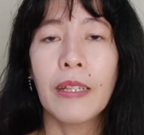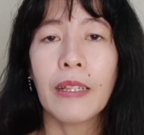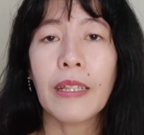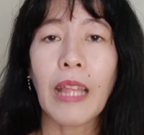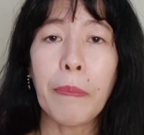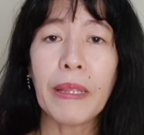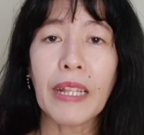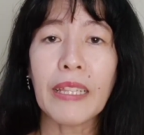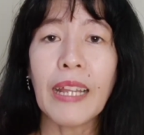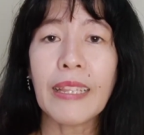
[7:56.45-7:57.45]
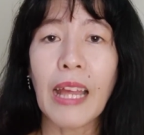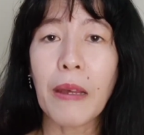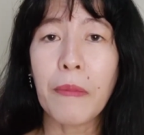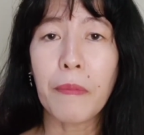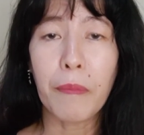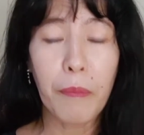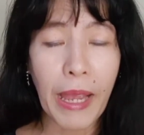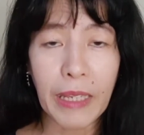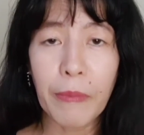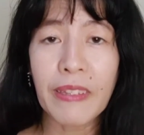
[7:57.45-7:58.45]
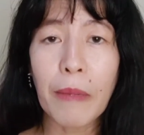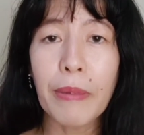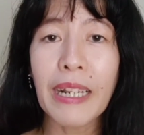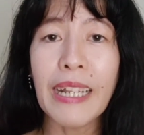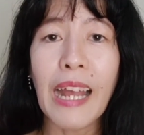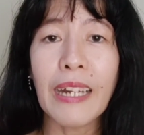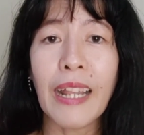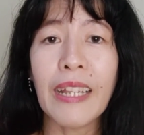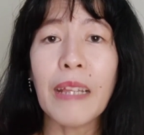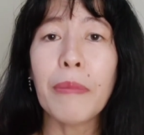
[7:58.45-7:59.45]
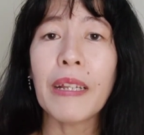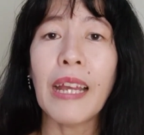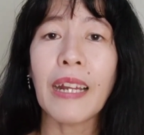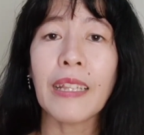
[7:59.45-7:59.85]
Tetapi ternyata Mike bisa berenang dan ia berenang ke